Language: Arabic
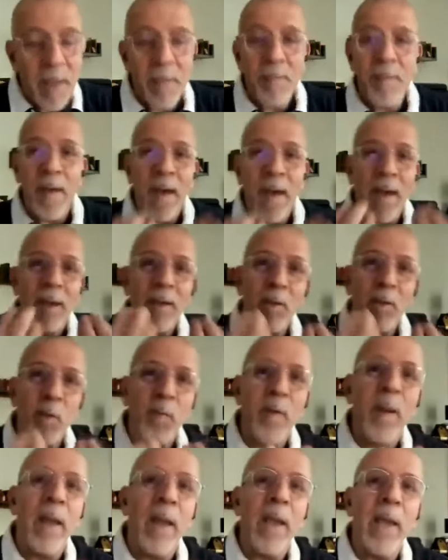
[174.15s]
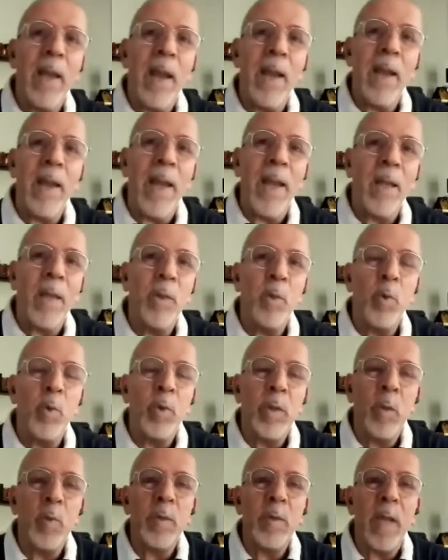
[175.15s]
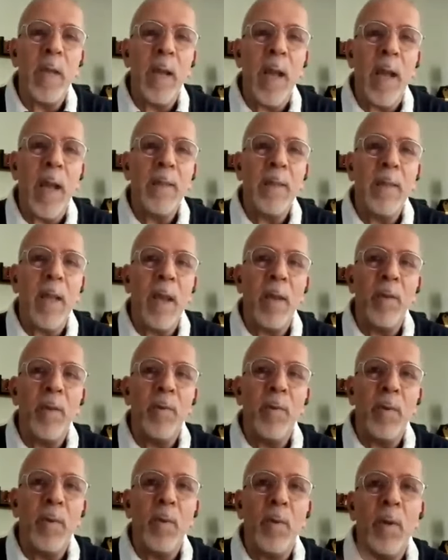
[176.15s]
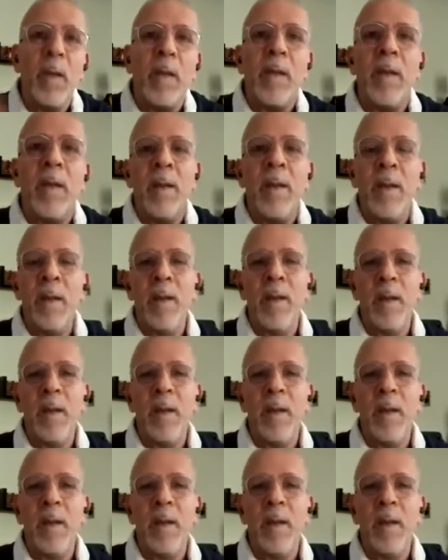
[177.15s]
فشوف الغيره اللي عنده توصل حتى انه يقول لك